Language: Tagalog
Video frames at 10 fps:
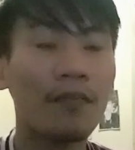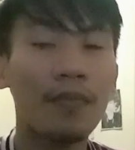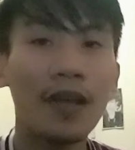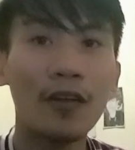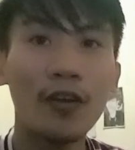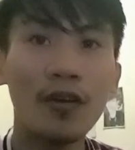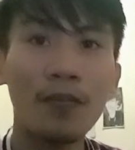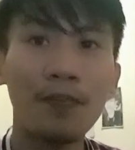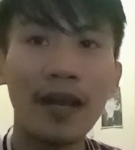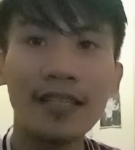Pero
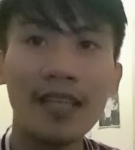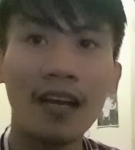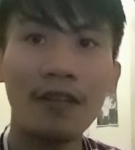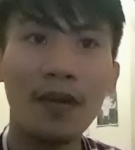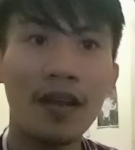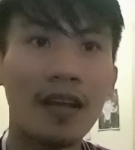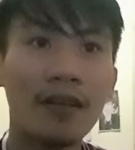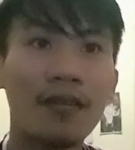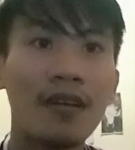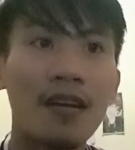para sa akin
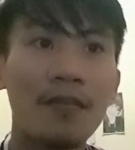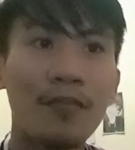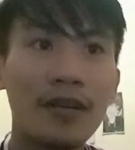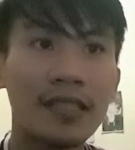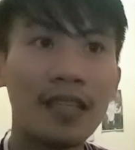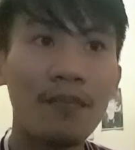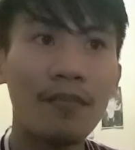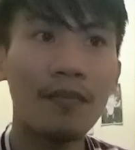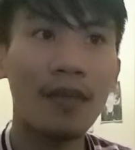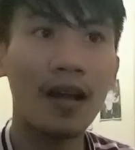parang first time
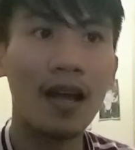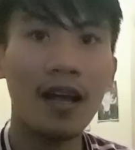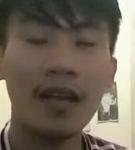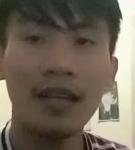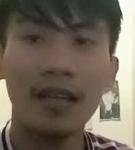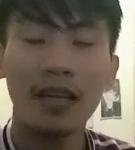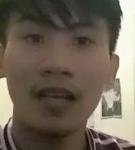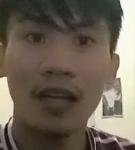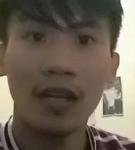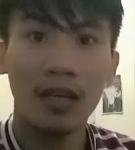maka
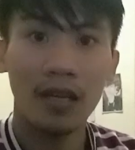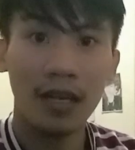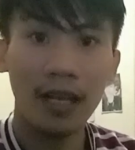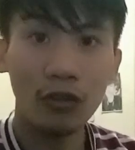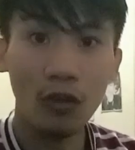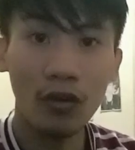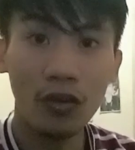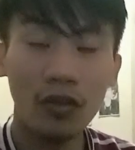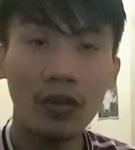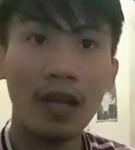gantong
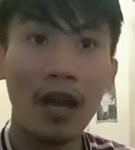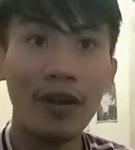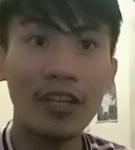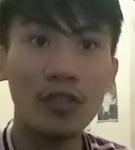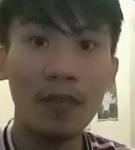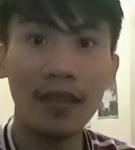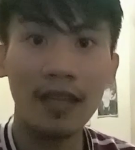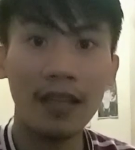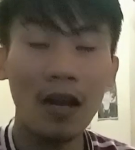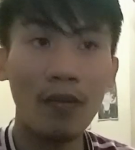arrangement
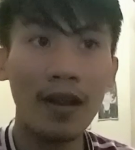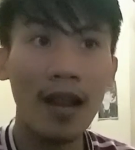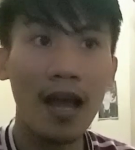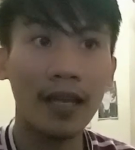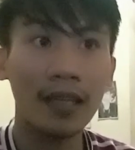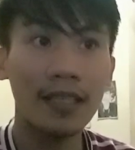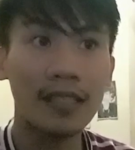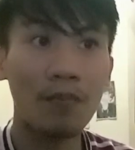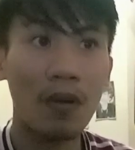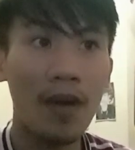na dalawang lalaki at
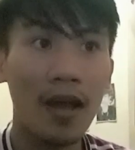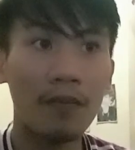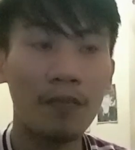isang babae.